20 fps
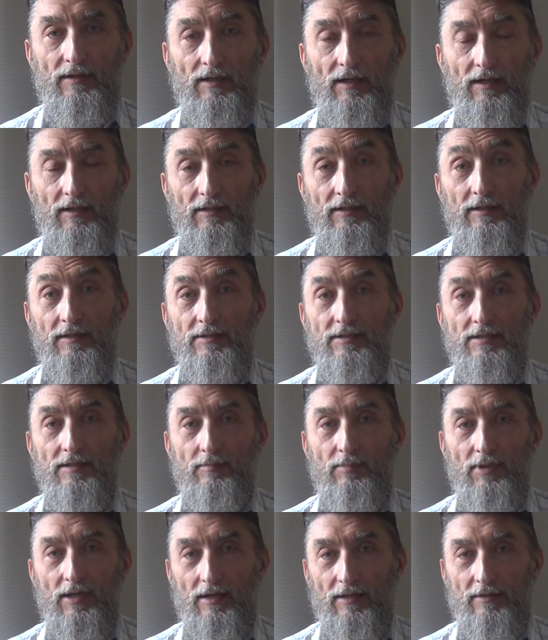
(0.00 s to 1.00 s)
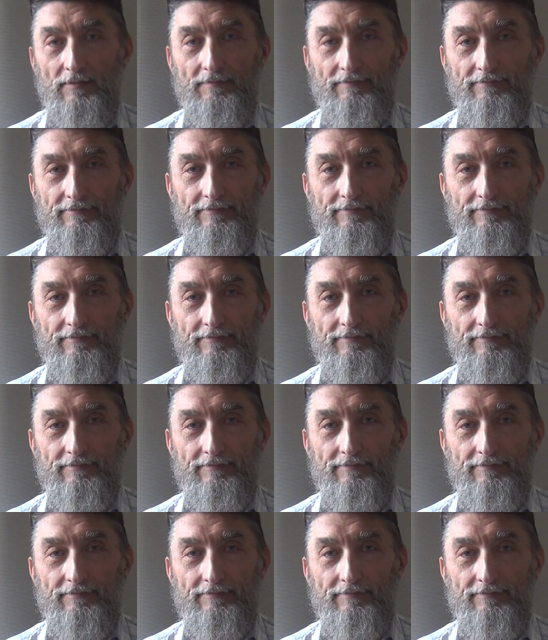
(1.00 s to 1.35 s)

Халиль Джибран.